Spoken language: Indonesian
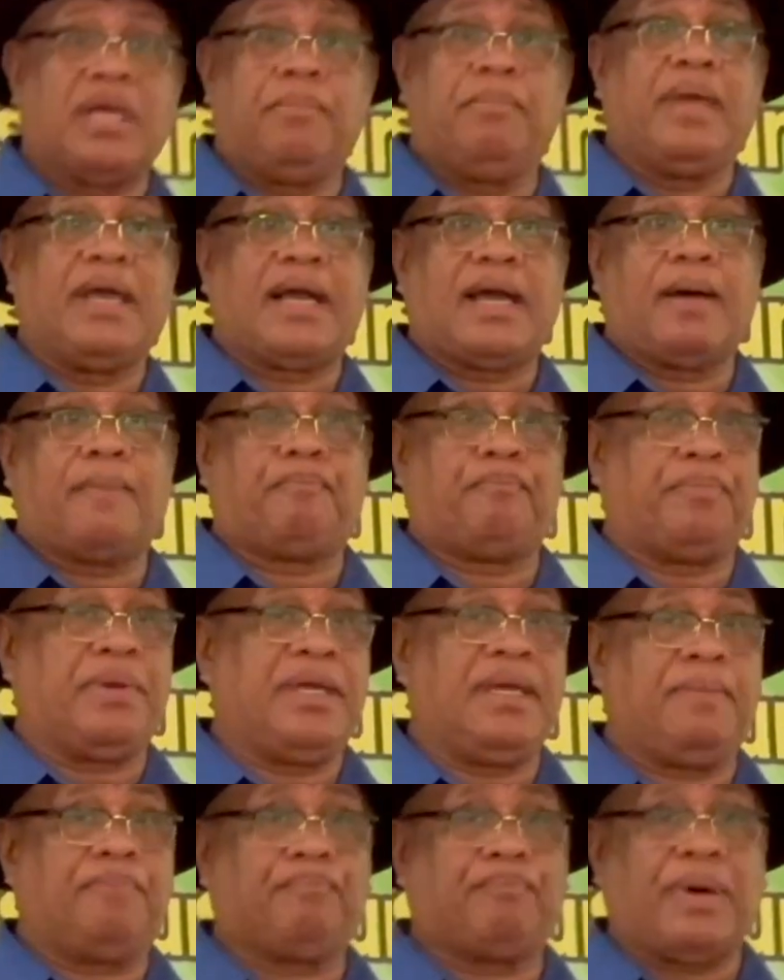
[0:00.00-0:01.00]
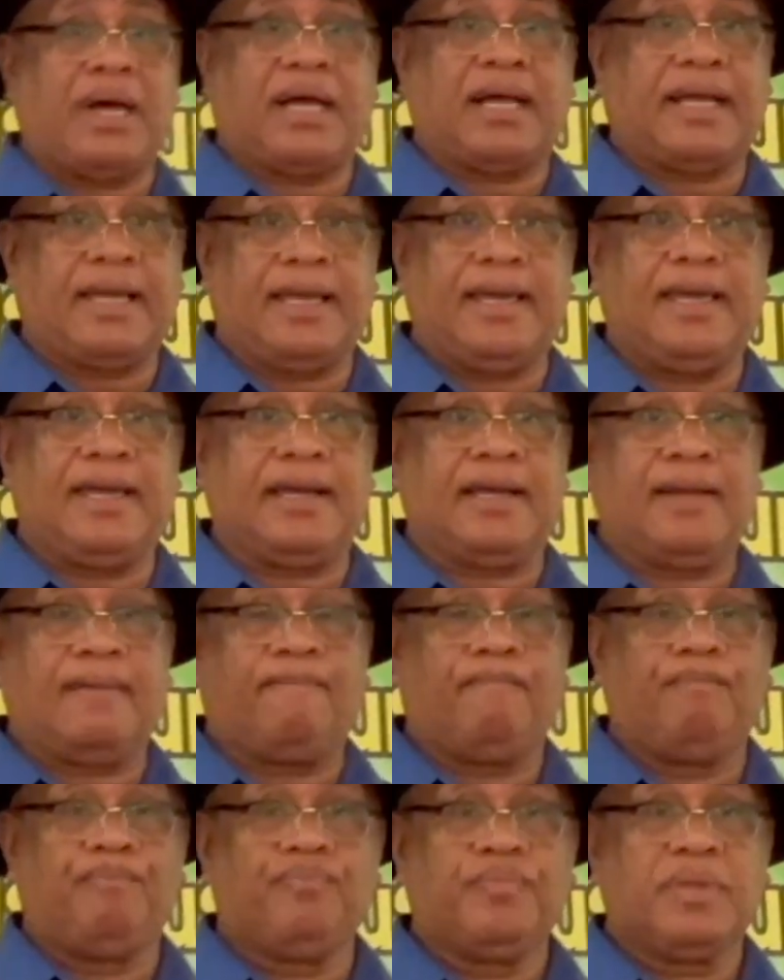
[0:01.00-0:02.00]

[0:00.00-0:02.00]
GBKP pakai